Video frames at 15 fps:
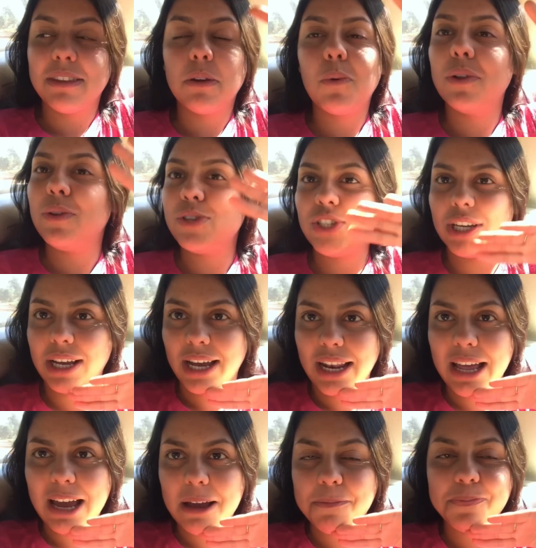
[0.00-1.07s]
Quando eu chegar
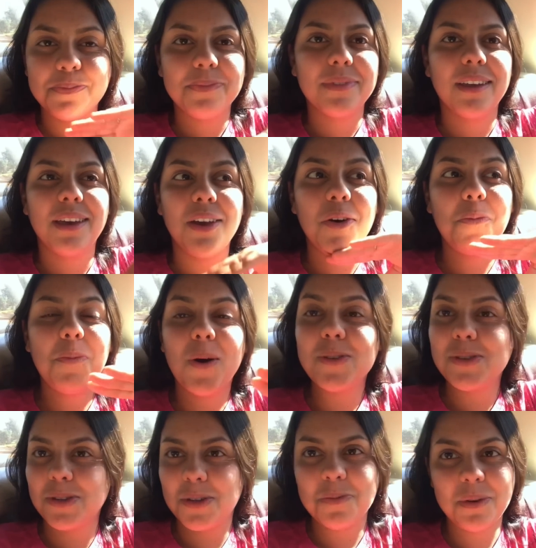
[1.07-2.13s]
lá, eu
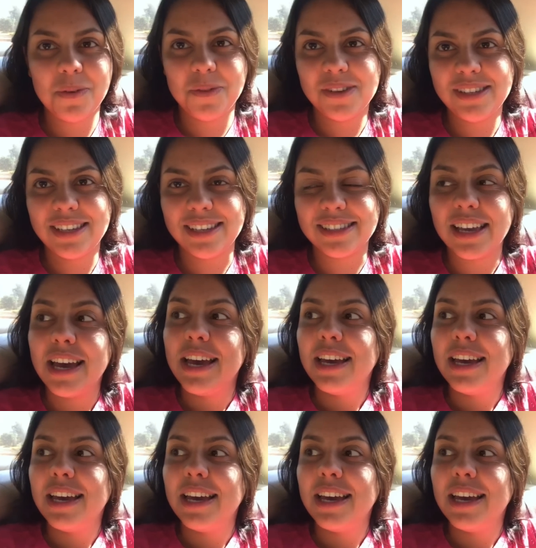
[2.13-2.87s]
mostro tudo pra vocês.